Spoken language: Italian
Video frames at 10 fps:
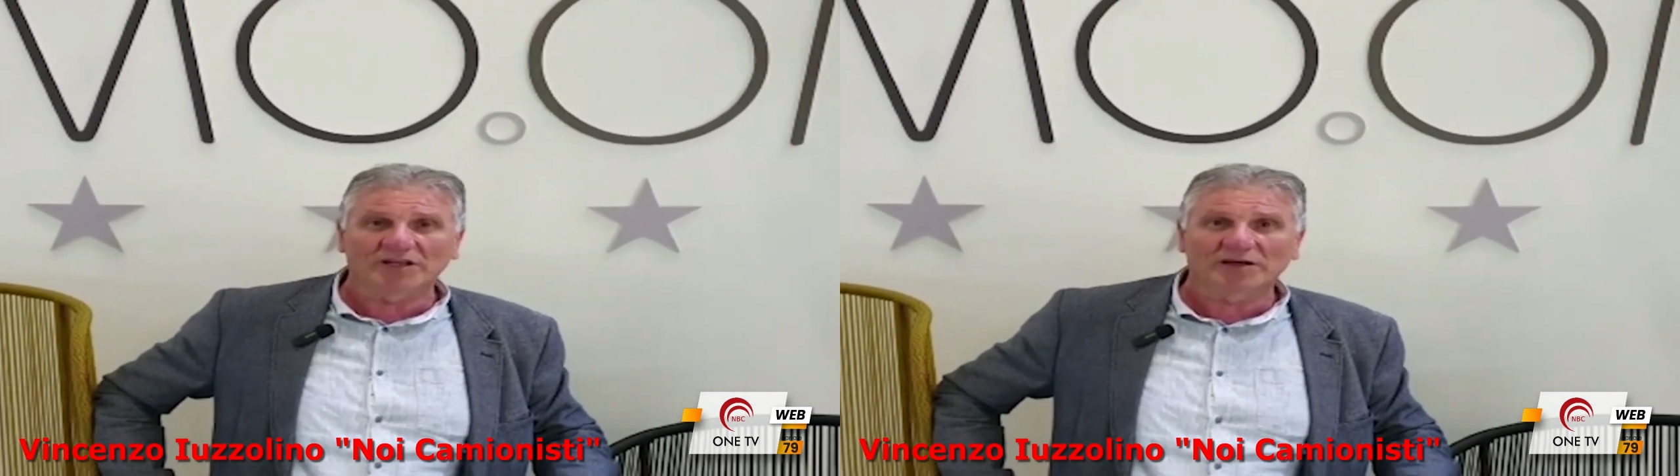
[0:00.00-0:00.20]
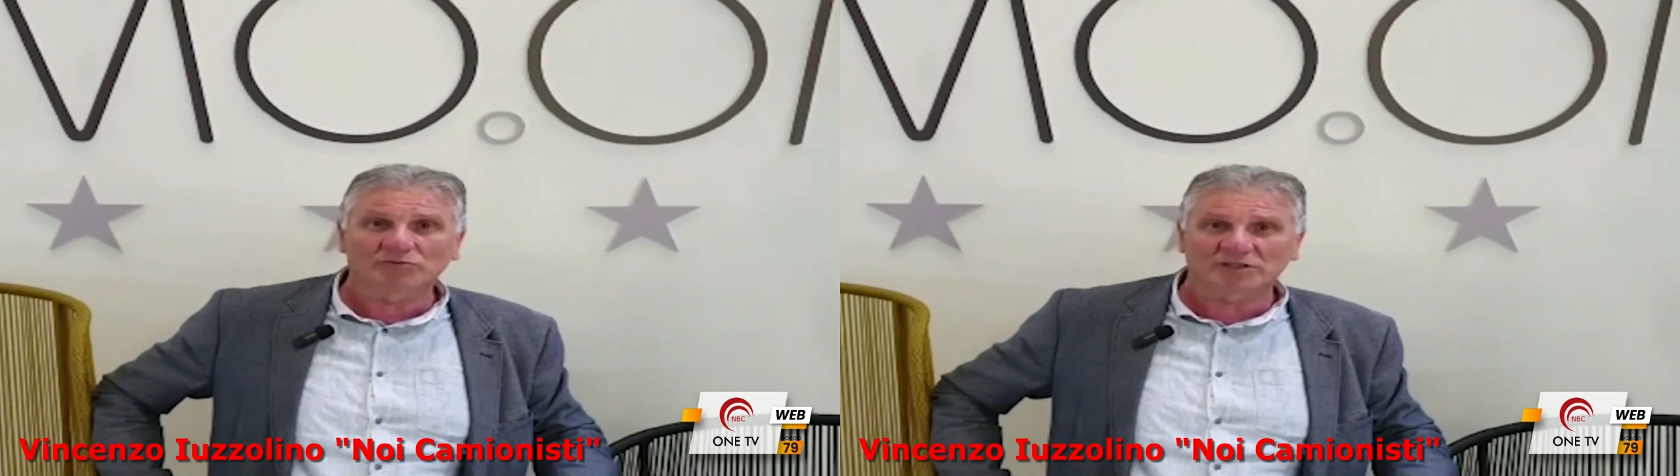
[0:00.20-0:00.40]

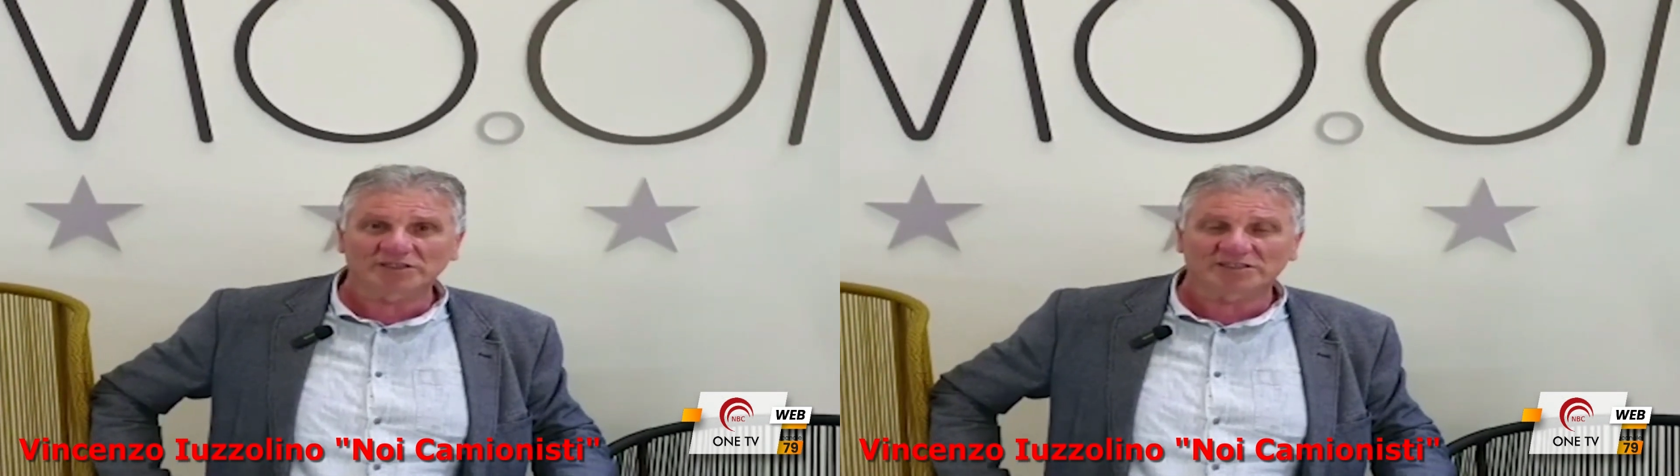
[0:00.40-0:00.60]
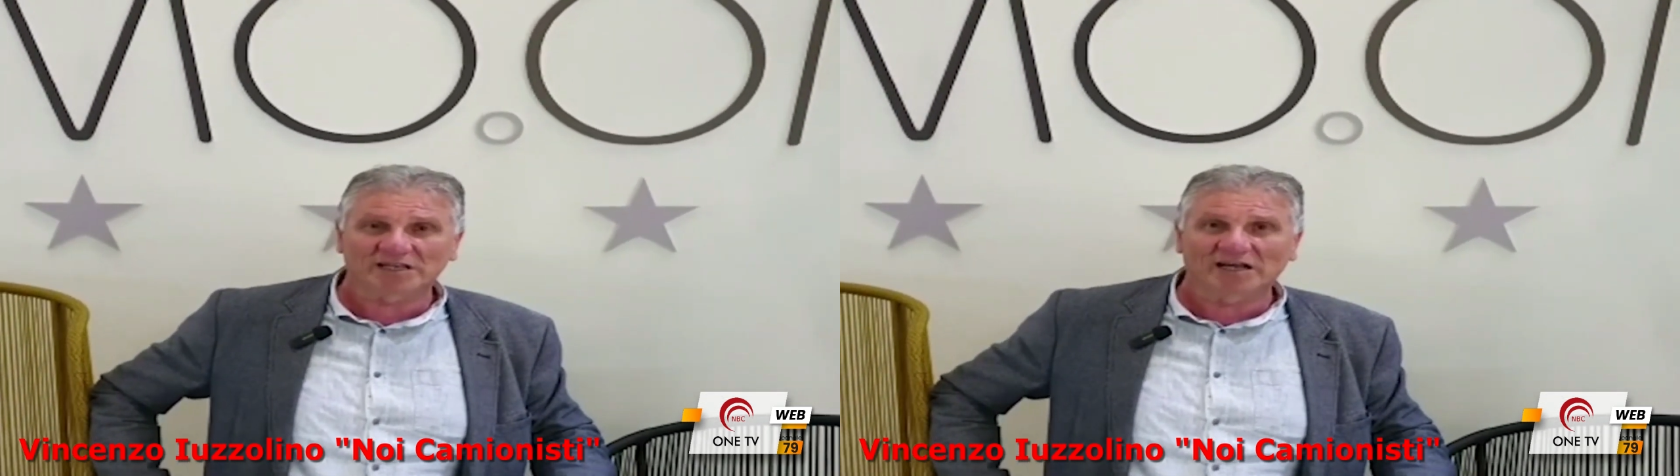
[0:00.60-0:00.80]

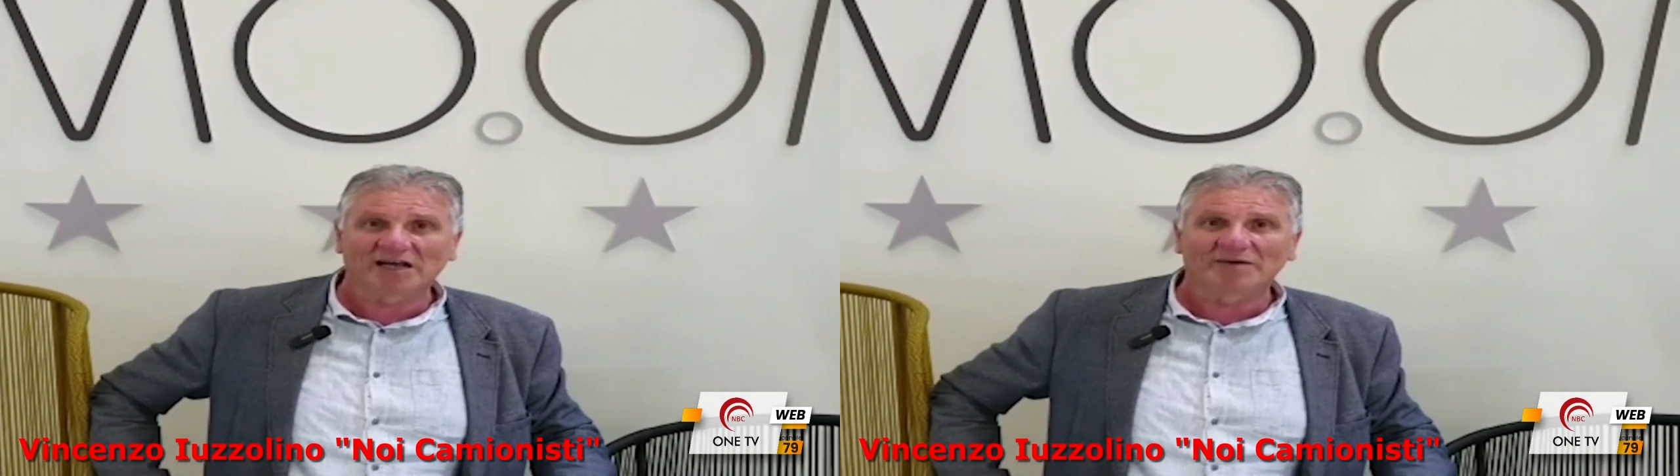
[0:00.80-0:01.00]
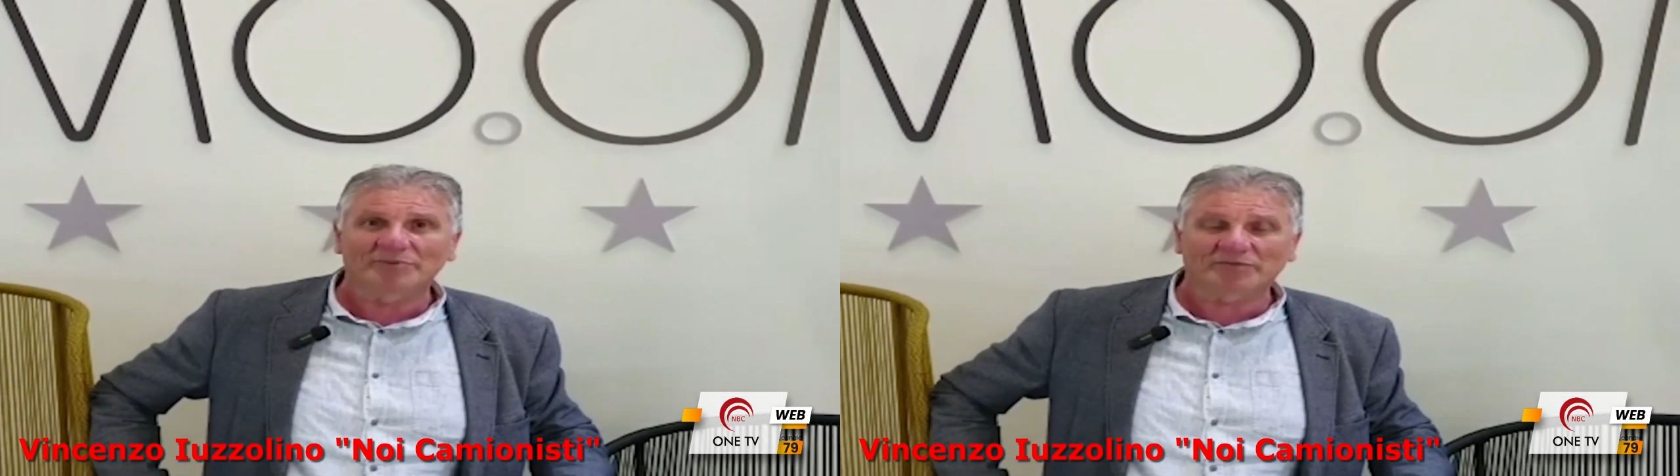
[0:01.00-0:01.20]

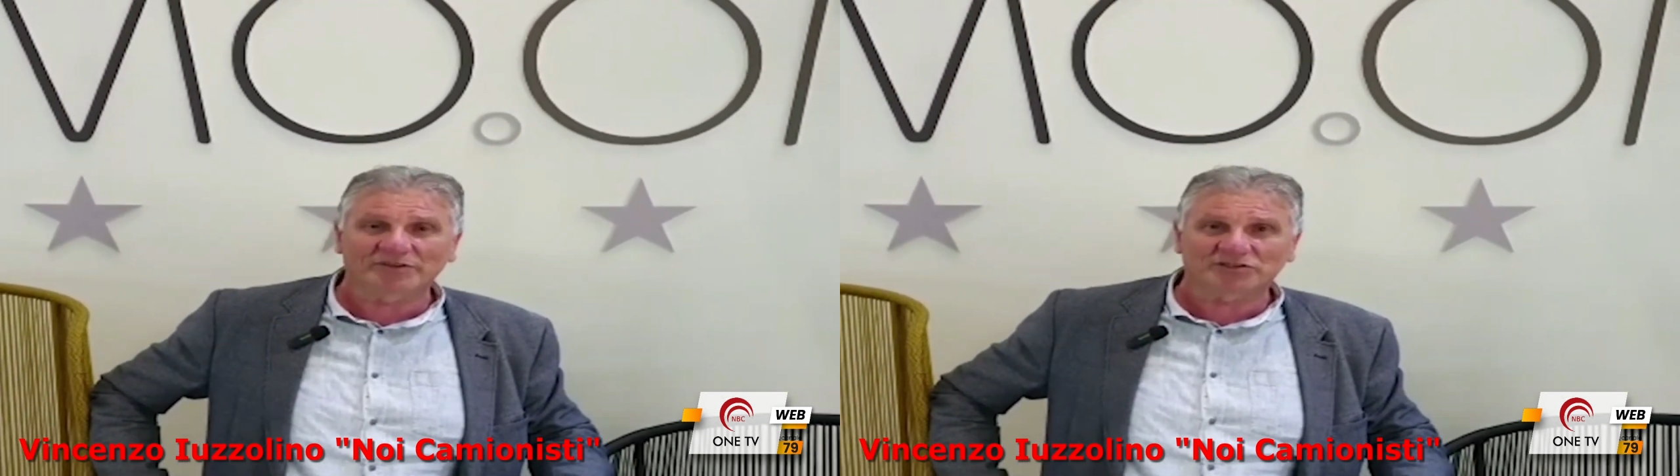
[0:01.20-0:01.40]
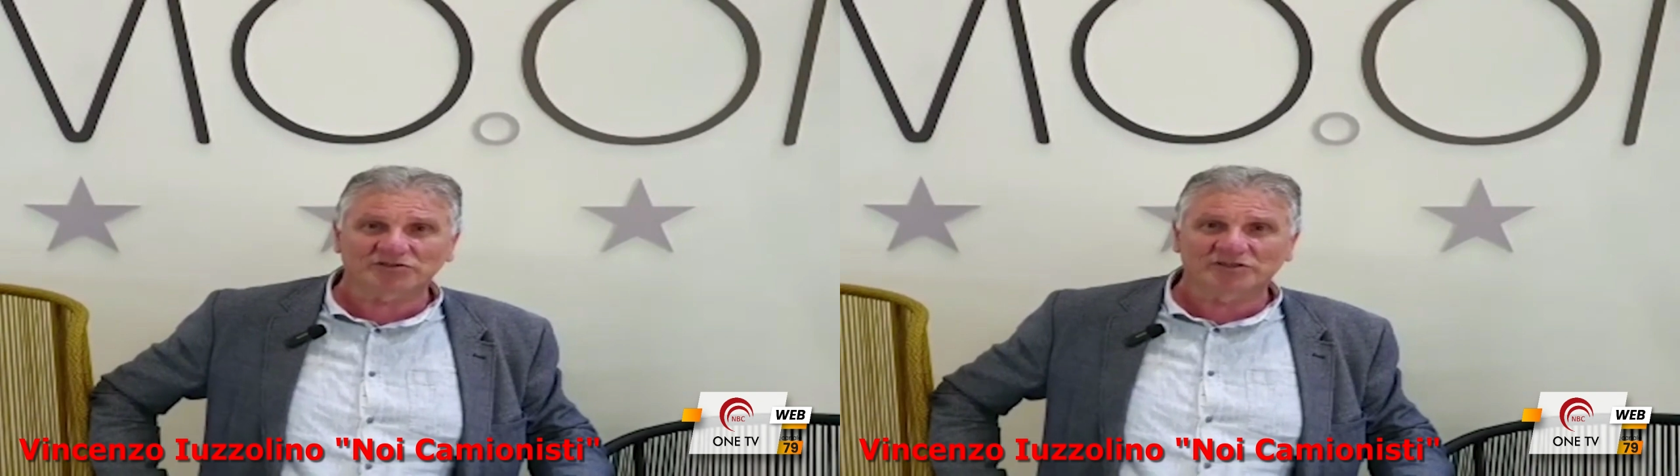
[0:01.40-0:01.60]
dell'autista
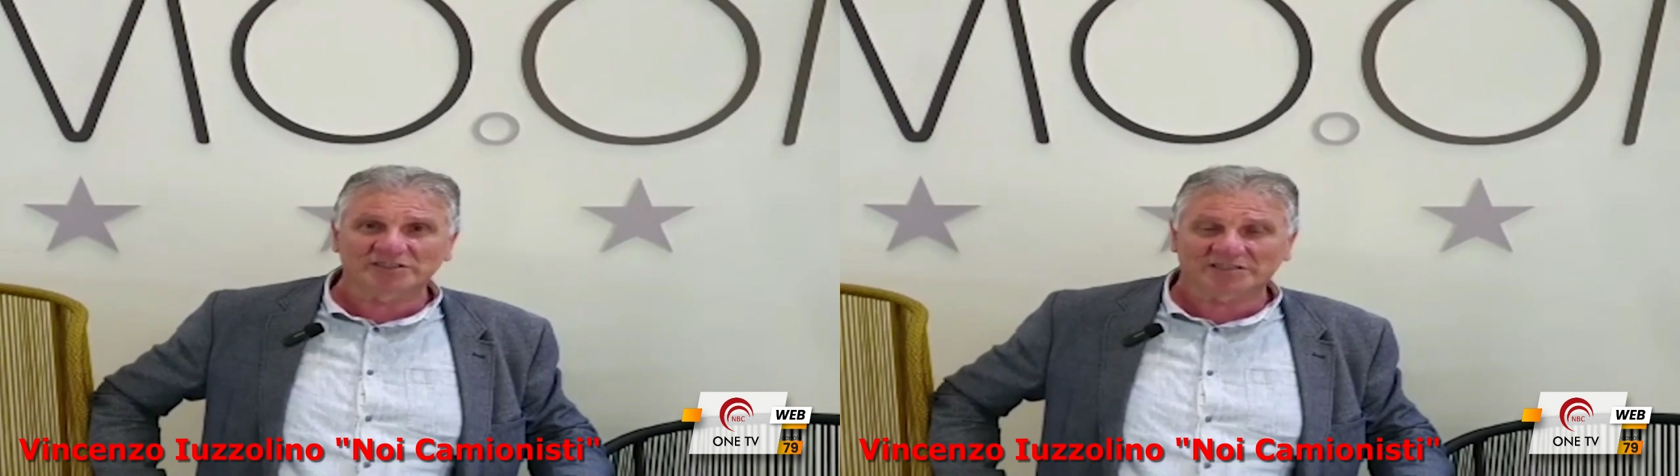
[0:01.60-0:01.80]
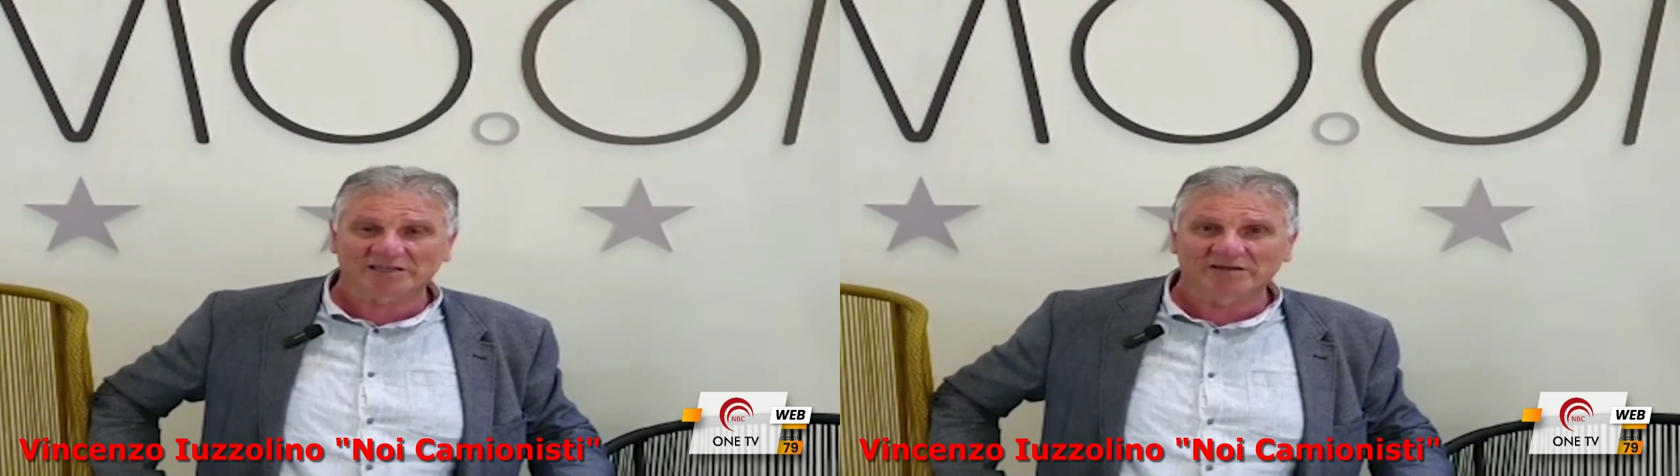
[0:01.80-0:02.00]

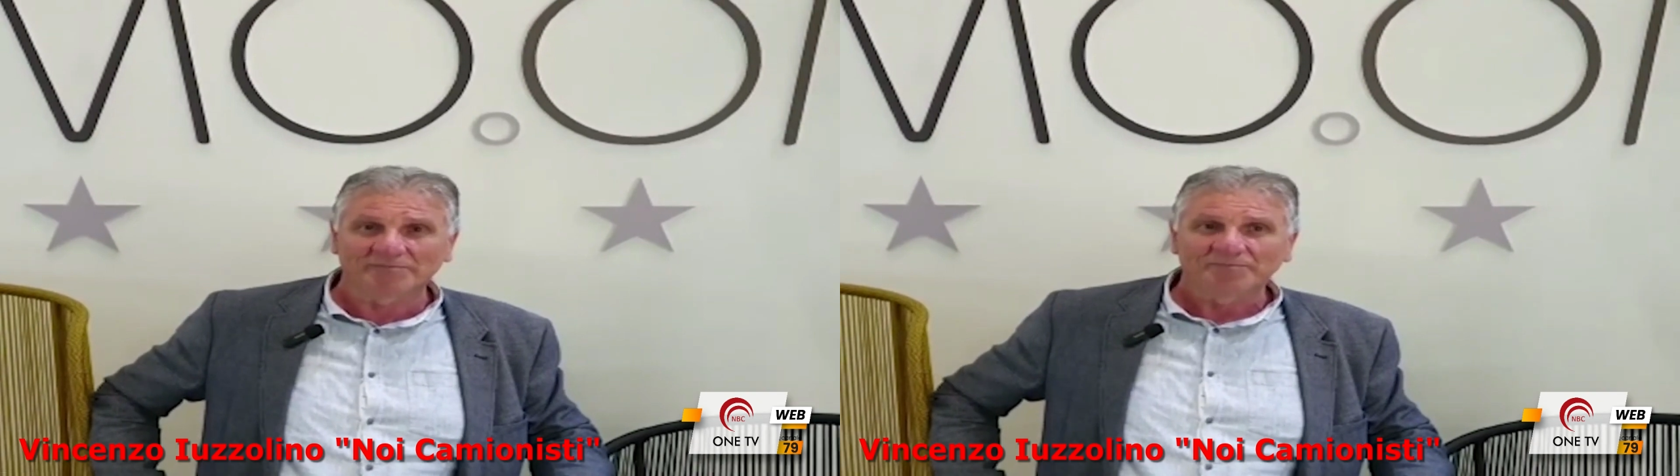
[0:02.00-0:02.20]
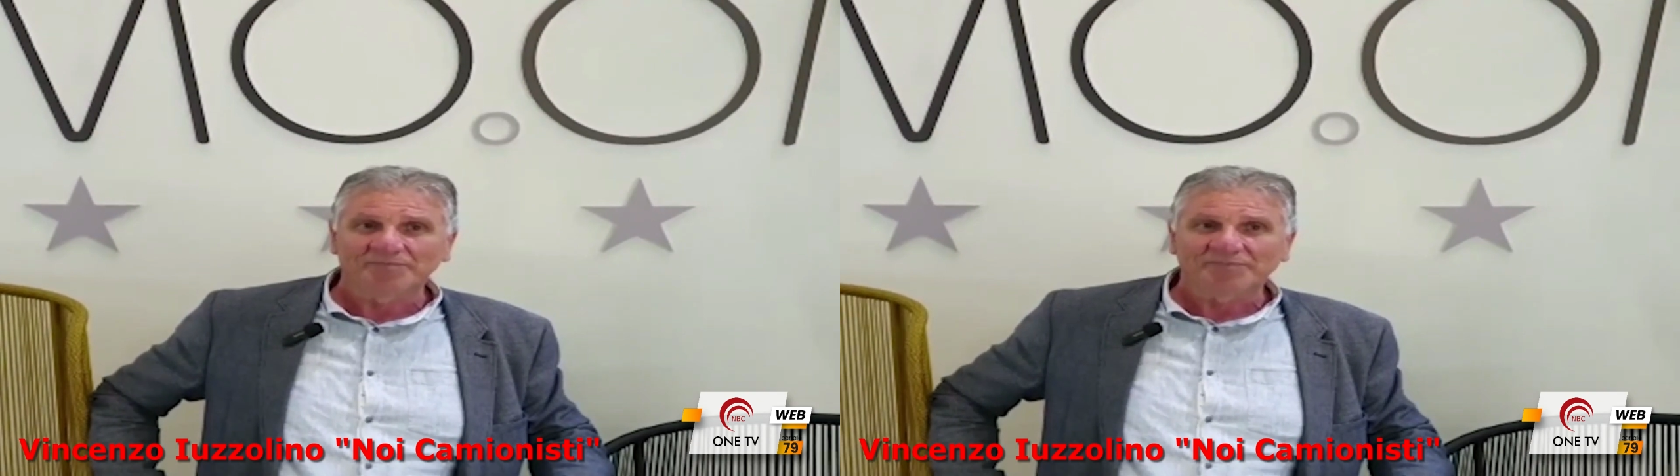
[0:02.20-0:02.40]
professionista.